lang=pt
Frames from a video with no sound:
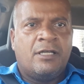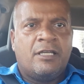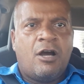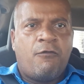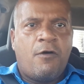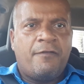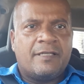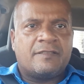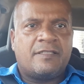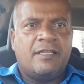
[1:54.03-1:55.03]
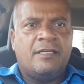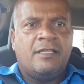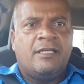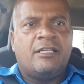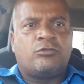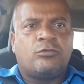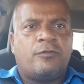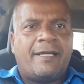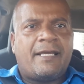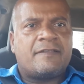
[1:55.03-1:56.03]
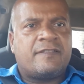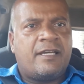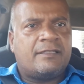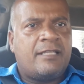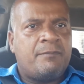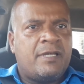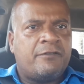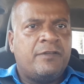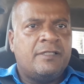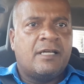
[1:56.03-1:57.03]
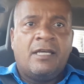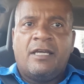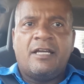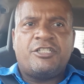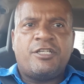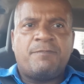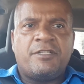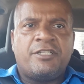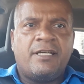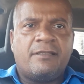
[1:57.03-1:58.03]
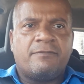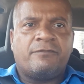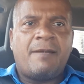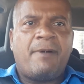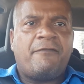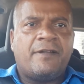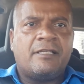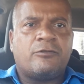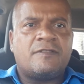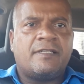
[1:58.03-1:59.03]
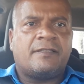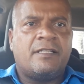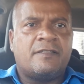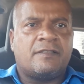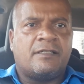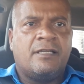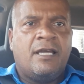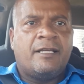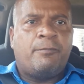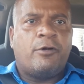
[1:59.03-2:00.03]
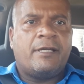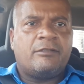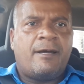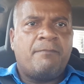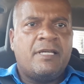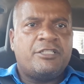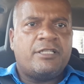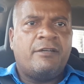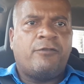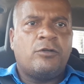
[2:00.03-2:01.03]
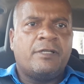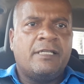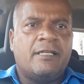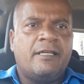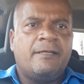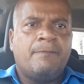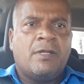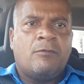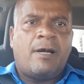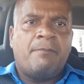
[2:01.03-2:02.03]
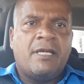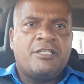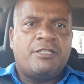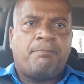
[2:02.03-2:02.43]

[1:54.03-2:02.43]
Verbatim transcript: eu vou vencer e tudo vai dar certo na minha vida. Esse tipo de gente vai para frente com certeza, que porque tem uma mente evoluída, né? Uma mente